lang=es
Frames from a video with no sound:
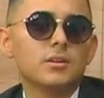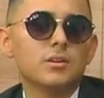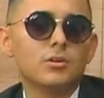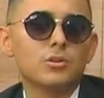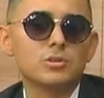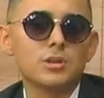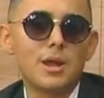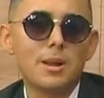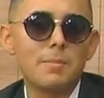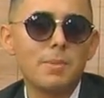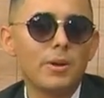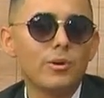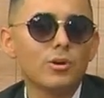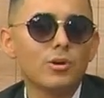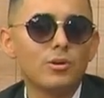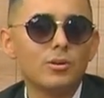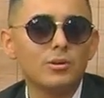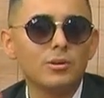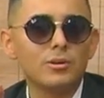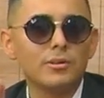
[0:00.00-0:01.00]
O sea, él me
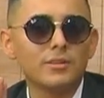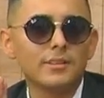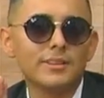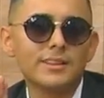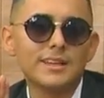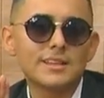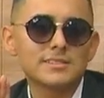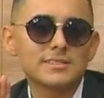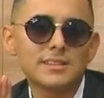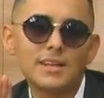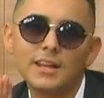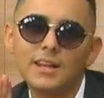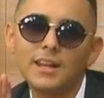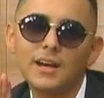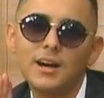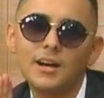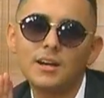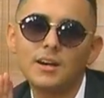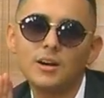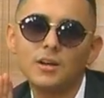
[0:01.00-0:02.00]
vio desde
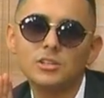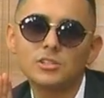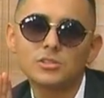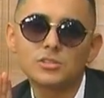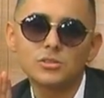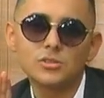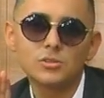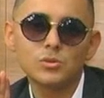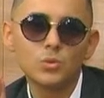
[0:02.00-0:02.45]
las